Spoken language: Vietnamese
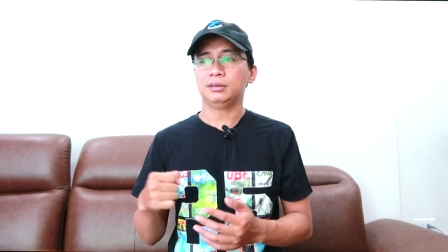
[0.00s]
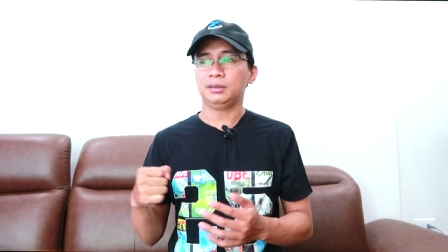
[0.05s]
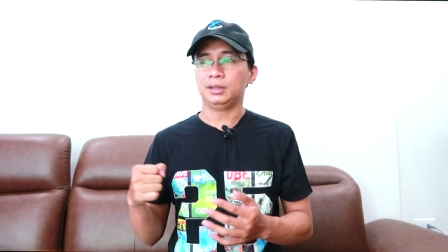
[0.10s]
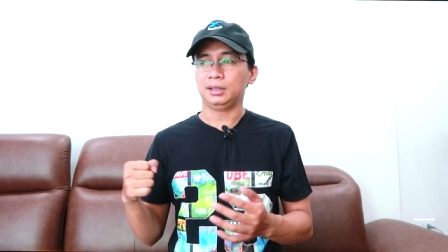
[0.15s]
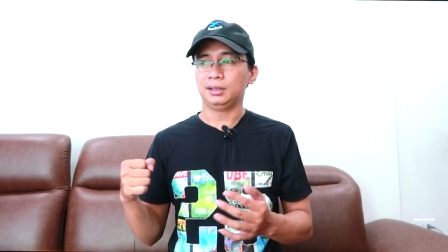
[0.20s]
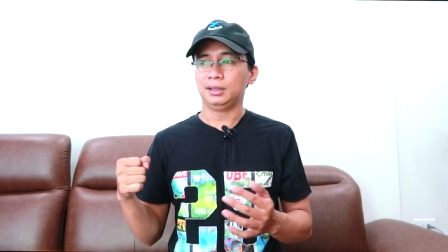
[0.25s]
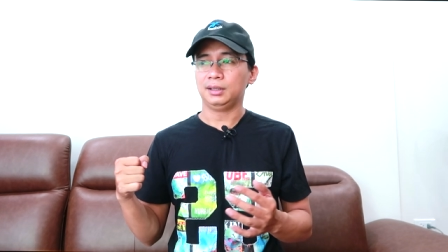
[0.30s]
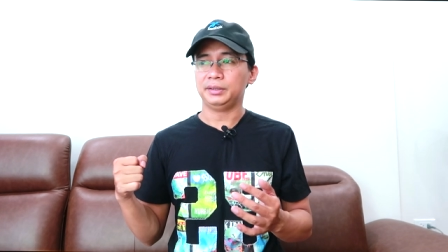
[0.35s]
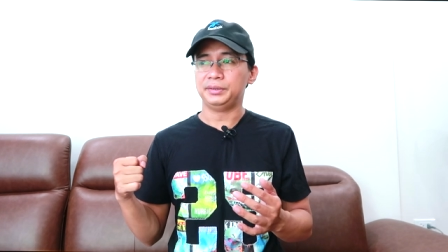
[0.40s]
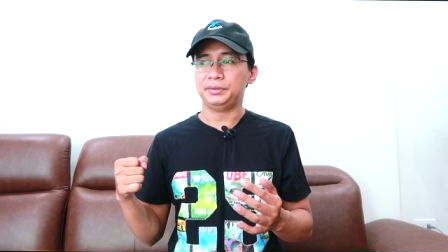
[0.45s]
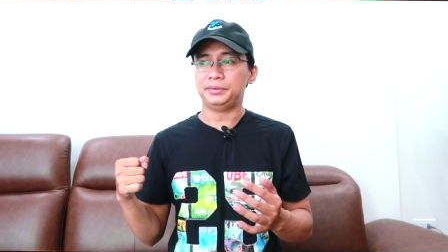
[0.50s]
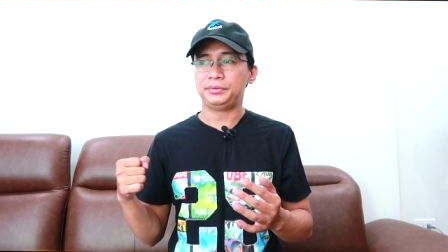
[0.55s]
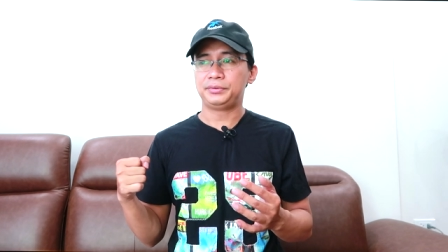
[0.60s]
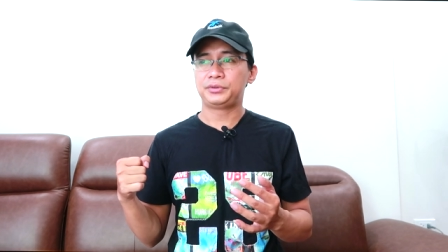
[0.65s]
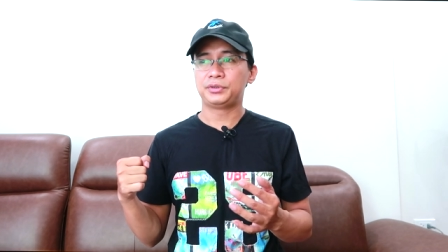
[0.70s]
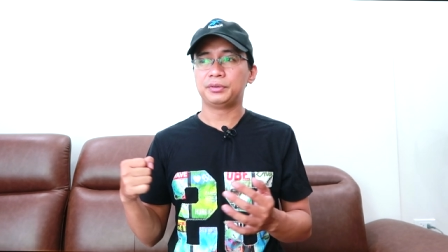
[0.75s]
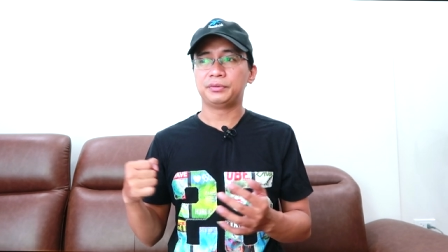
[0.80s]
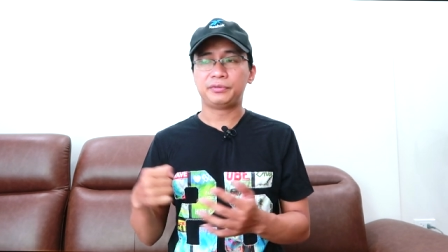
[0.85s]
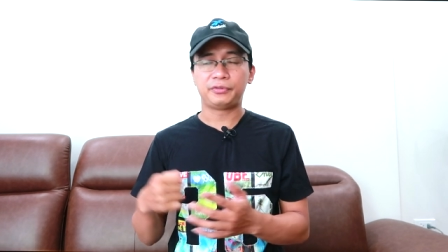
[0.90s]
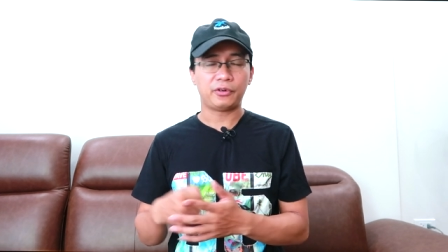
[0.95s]
hoặc là
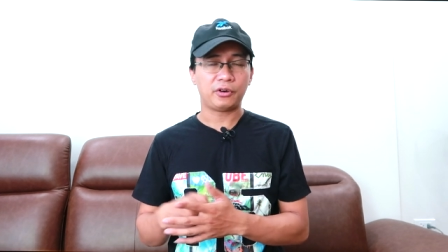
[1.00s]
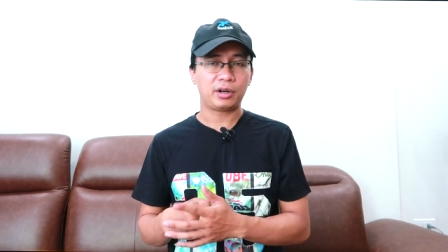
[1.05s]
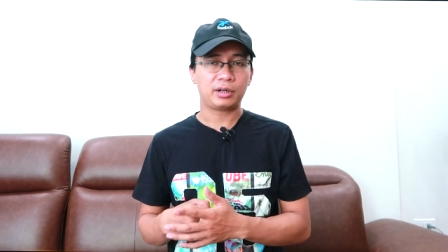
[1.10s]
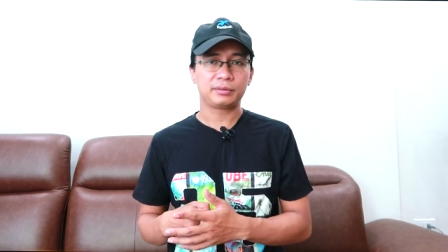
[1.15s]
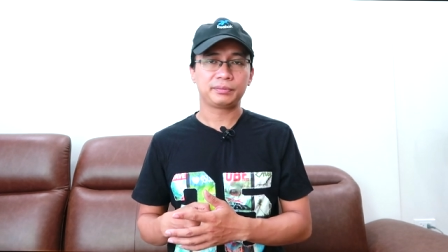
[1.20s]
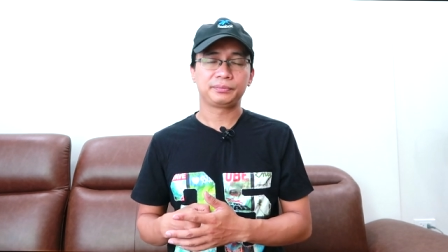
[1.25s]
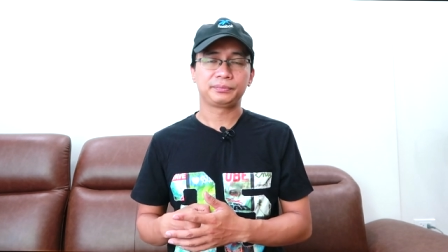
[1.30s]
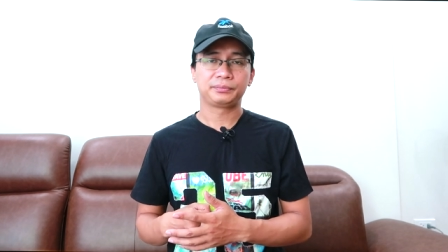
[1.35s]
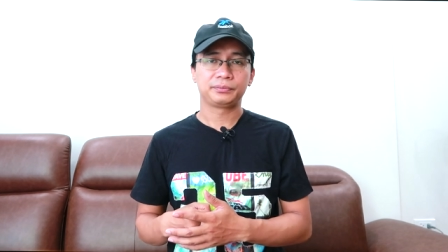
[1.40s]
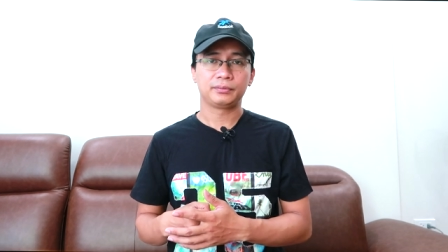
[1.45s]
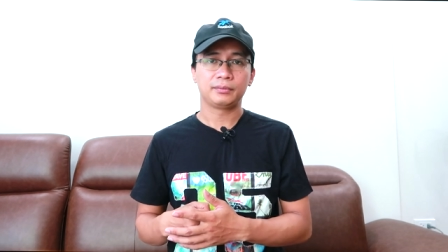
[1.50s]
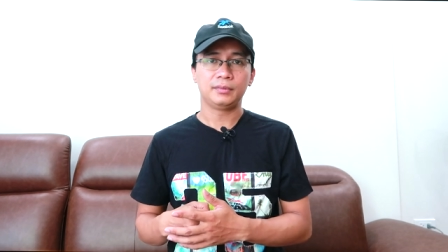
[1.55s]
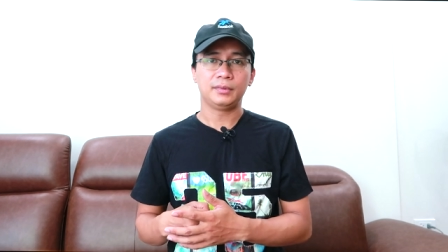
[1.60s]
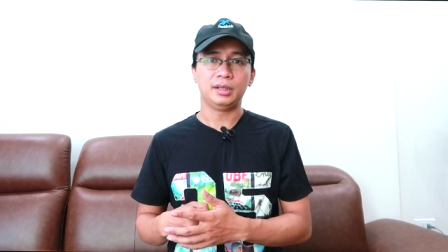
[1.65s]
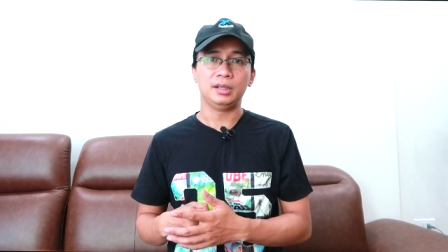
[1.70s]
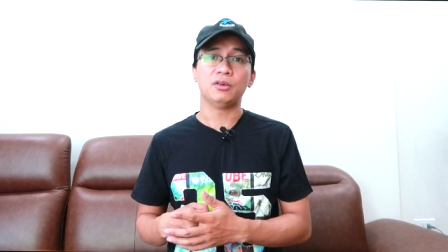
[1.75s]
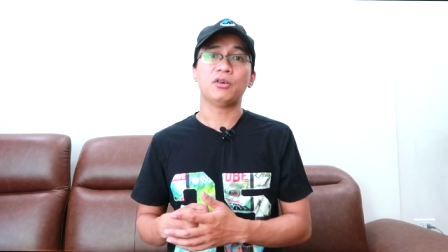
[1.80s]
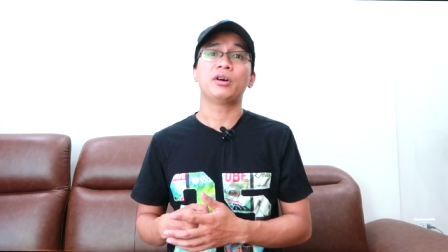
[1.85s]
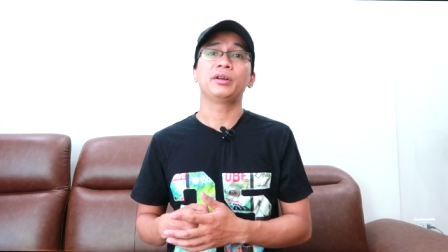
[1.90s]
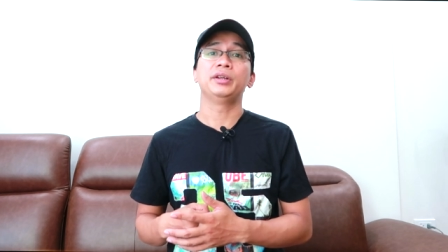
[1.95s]
John Ford
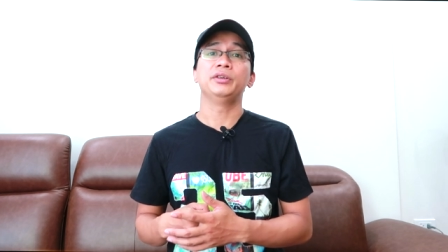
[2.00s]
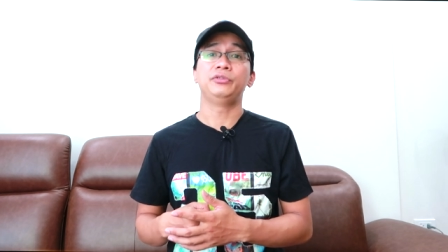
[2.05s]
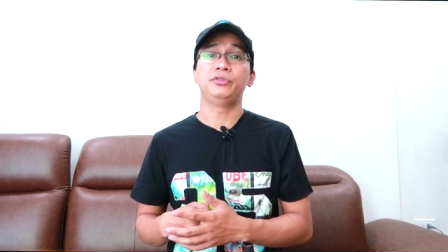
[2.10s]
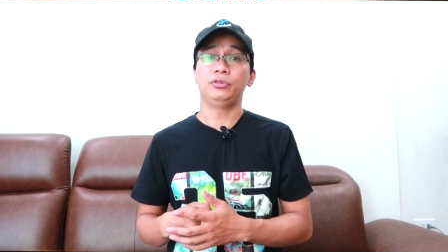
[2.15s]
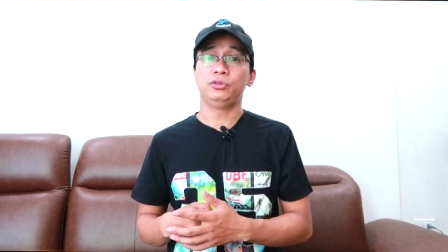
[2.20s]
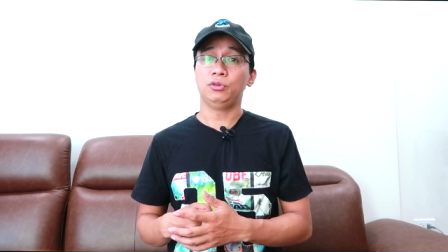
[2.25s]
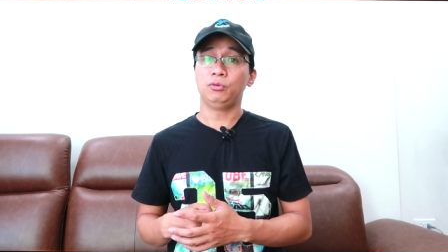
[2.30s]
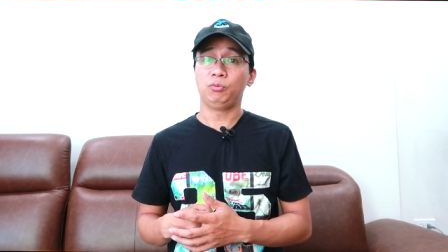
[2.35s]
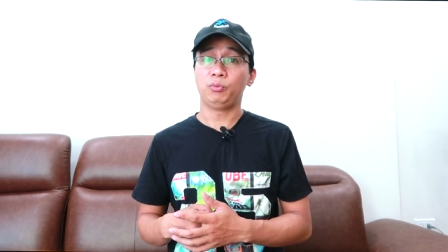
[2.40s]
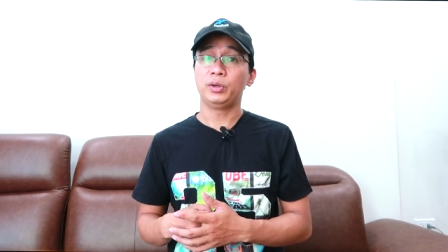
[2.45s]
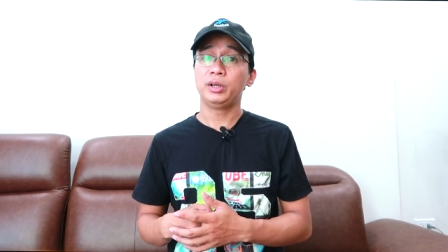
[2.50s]
thì họ đều sử dụng